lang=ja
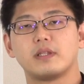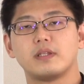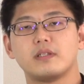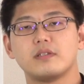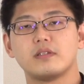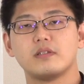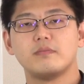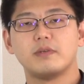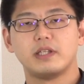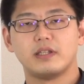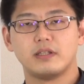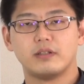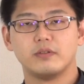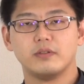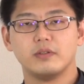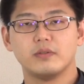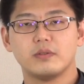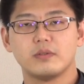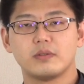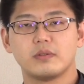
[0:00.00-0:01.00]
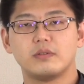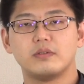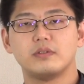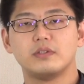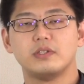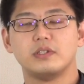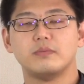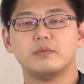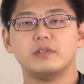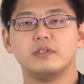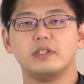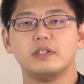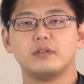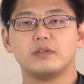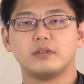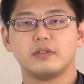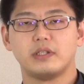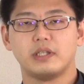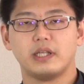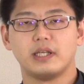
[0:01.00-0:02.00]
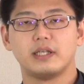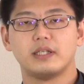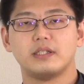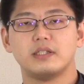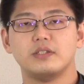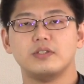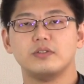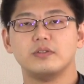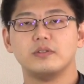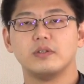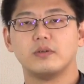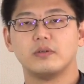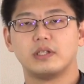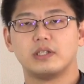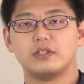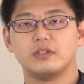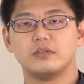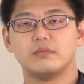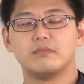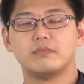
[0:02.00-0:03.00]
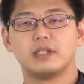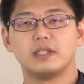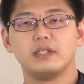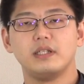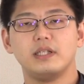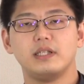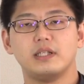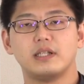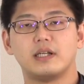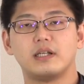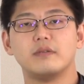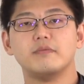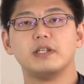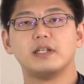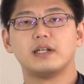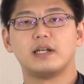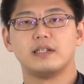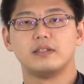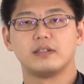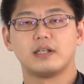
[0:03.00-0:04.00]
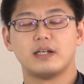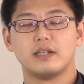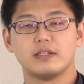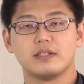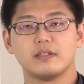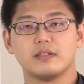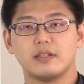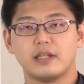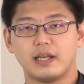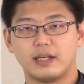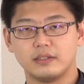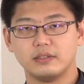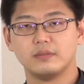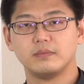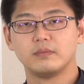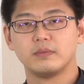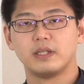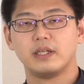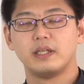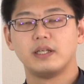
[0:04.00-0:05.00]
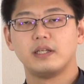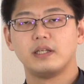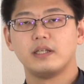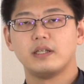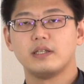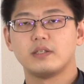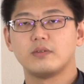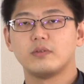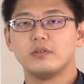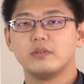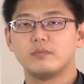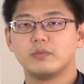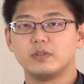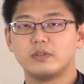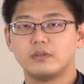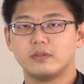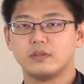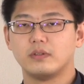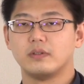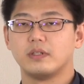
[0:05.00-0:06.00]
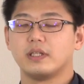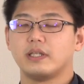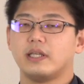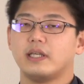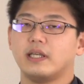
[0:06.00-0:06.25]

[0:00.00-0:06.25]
全ての要素を自分にとって重要な順番に並び替える関数である。そういうものを、